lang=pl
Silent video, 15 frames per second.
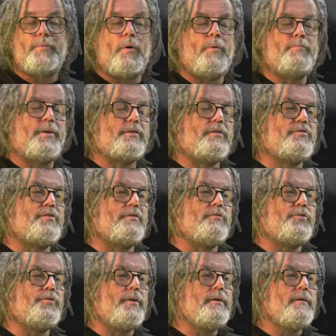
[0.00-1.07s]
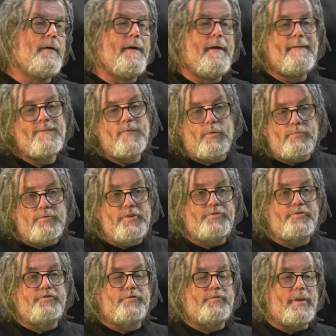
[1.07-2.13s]
opieki zdrowotnej. No, nic
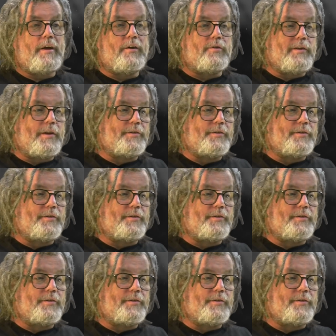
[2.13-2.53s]
dziwnego,